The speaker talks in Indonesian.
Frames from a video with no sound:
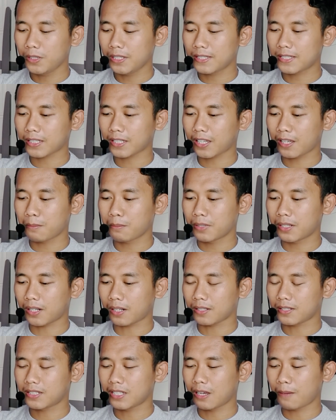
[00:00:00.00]
Who is
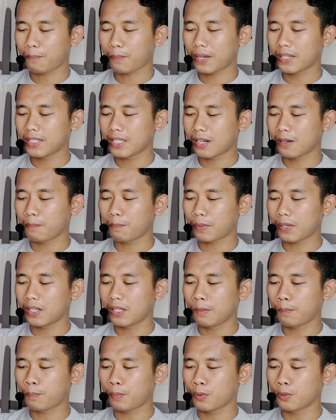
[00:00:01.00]
scammer? Siapa yang
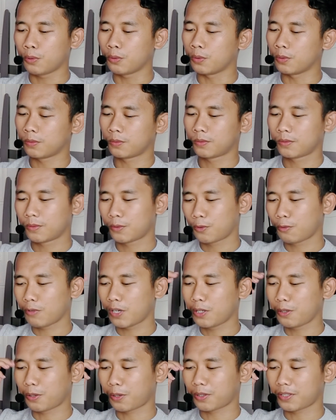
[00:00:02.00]
penipu?
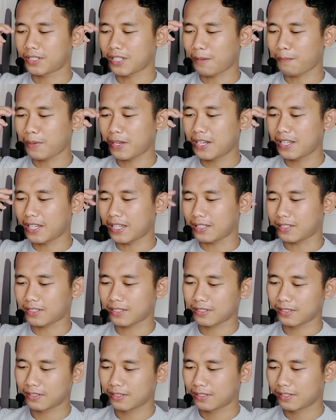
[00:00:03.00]
Waduh, siapa ini
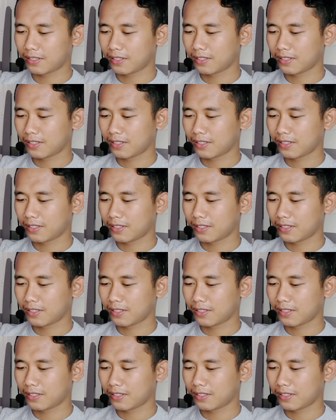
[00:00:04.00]
guys?